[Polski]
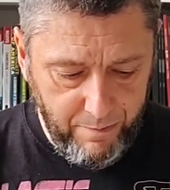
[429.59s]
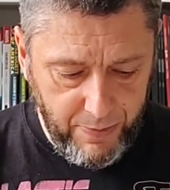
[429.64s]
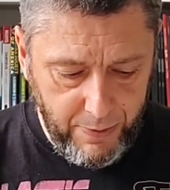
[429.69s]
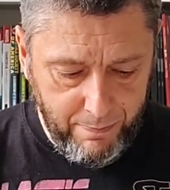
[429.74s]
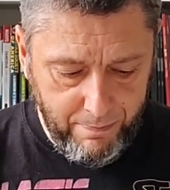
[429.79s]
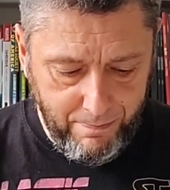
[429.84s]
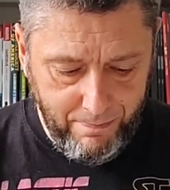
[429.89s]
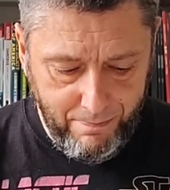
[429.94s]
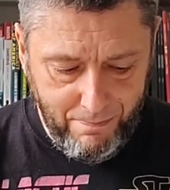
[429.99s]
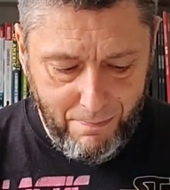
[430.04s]

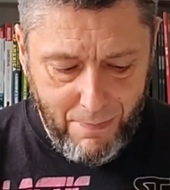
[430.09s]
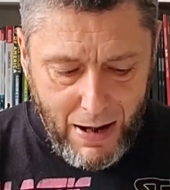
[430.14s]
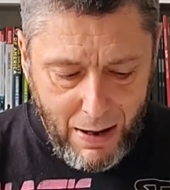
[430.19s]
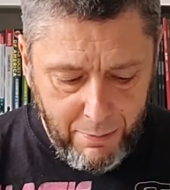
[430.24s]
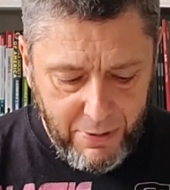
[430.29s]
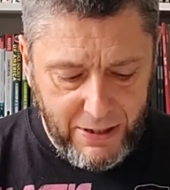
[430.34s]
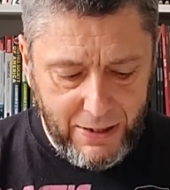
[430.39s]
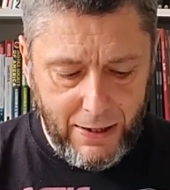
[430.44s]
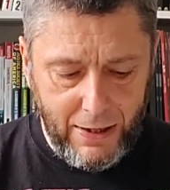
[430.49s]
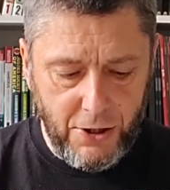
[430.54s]
Mm,
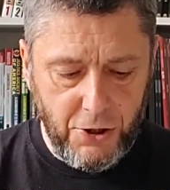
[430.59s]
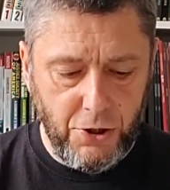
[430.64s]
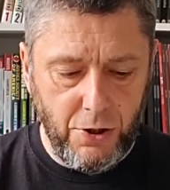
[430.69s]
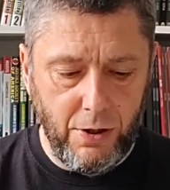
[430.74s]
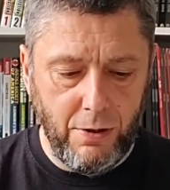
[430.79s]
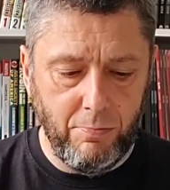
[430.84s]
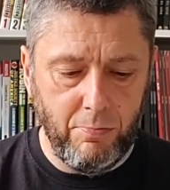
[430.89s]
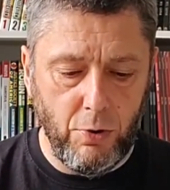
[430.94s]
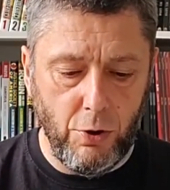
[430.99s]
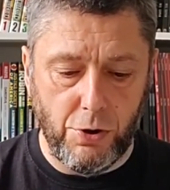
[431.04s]
mamy
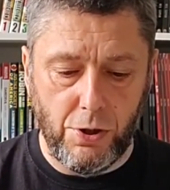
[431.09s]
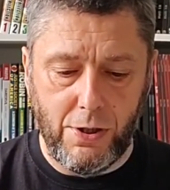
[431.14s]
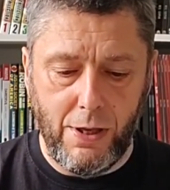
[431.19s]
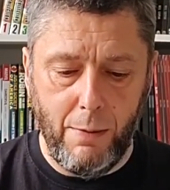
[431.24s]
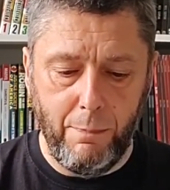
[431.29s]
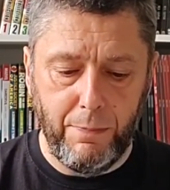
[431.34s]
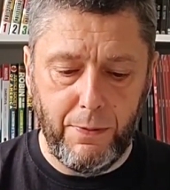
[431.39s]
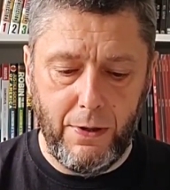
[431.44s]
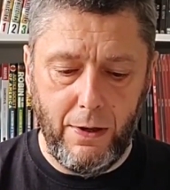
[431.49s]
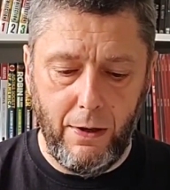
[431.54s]
także
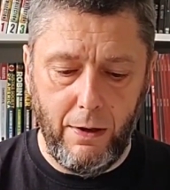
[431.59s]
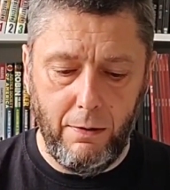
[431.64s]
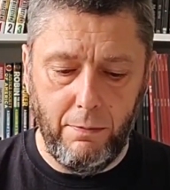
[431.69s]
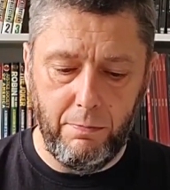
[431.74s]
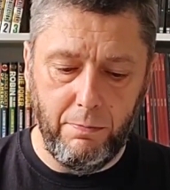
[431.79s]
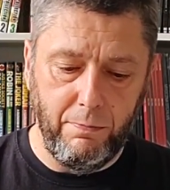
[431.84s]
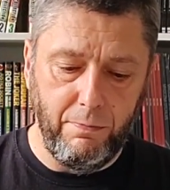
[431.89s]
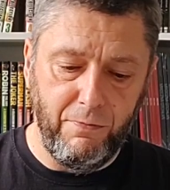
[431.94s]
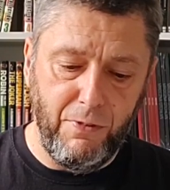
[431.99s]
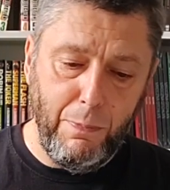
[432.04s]

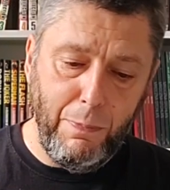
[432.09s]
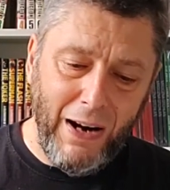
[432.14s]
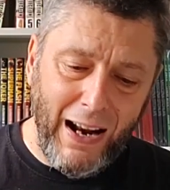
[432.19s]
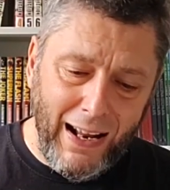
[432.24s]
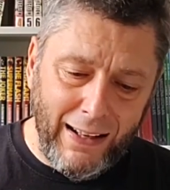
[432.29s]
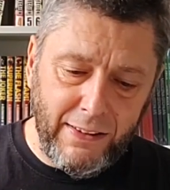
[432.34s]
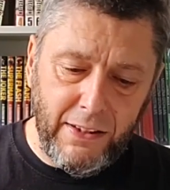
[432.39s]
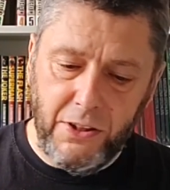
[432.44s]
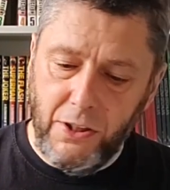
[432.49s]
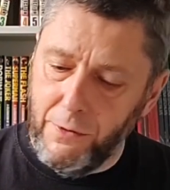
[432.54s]
dostępne,
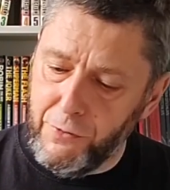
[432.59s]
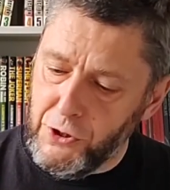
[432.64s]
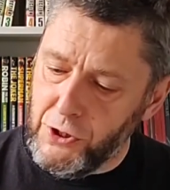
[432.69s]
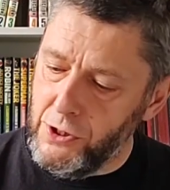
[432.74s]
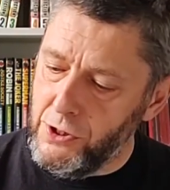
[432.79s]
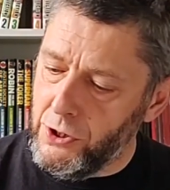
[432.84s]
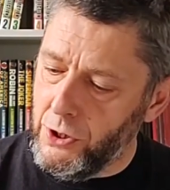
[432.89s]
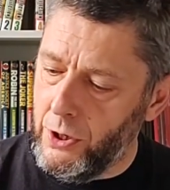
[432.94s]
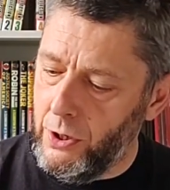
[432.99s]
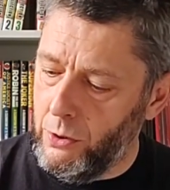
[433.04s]
wybrane, nie
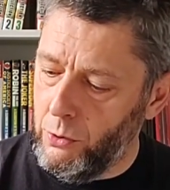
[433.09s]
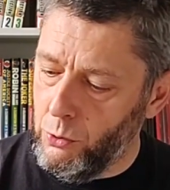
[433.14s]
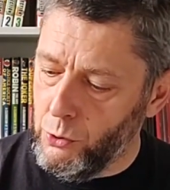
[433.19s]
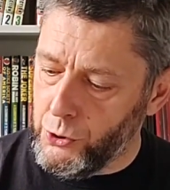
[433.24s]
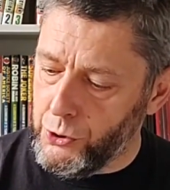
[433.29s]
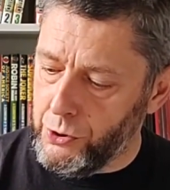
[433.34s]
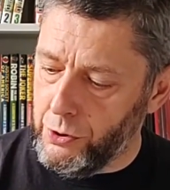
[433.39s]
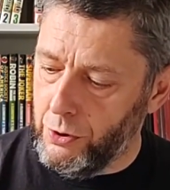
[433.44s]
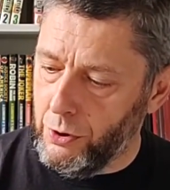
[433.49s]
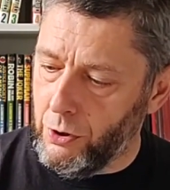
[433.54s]
wszystkie
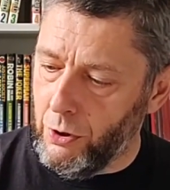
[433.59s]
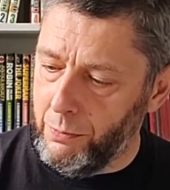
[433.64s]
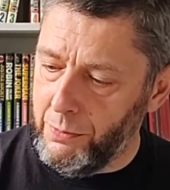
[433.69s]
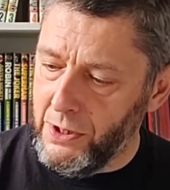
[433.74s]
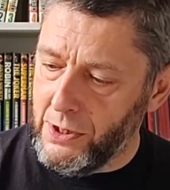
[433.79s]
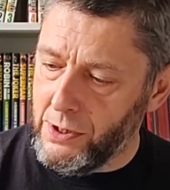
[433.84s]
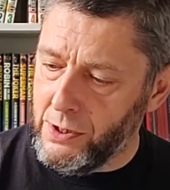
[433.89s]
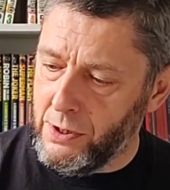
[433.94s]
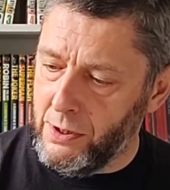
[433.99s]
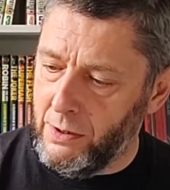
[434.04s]
już
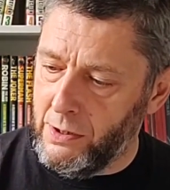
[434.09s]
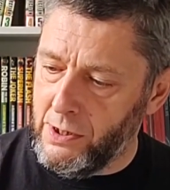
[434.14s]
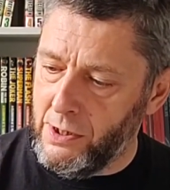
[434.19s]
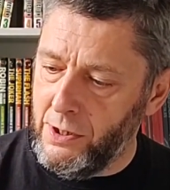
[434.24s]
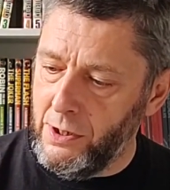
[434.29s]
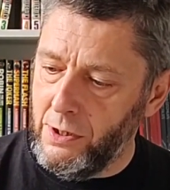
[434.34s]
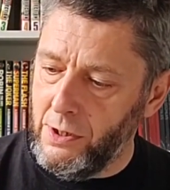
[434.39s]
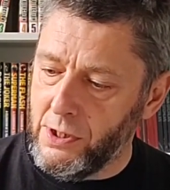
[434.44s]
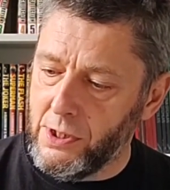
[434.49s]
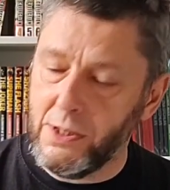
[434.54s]
komiksy z
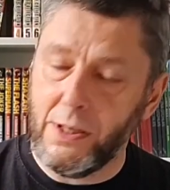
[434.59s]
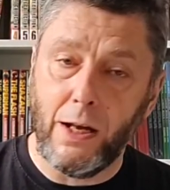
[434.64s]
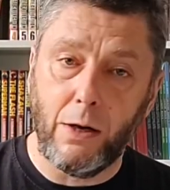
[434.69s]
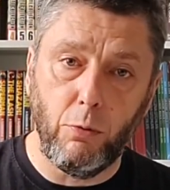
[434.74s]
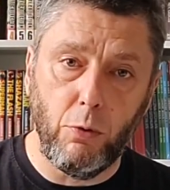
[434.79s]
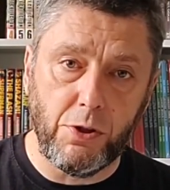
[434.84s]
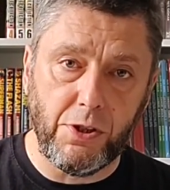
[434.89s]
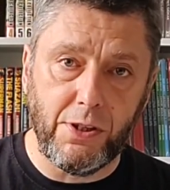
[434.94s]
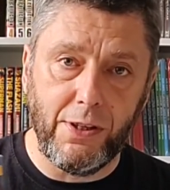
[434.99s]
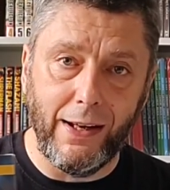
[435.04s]
linii Star
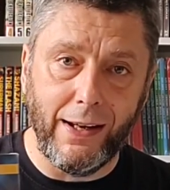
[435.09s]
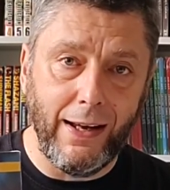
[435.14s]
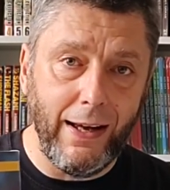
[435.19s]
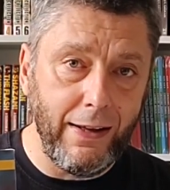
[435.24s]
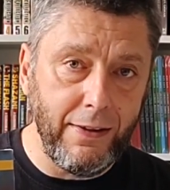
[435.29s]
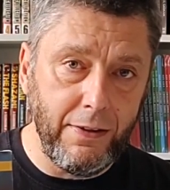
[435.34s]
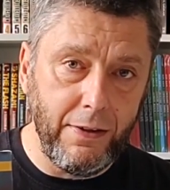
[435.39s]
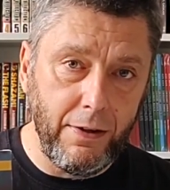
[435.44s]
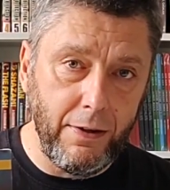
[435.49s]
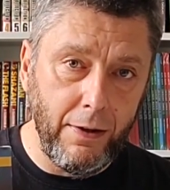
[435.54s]
Wars
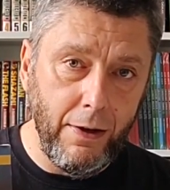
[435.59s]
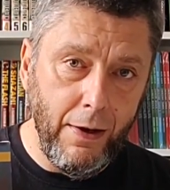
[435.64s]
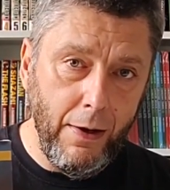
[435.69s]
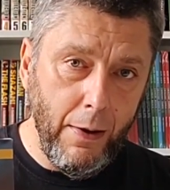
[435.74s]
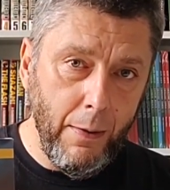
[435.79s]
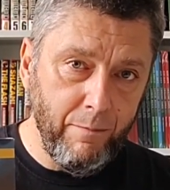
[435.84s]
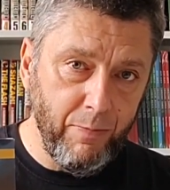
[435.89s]
Legendy.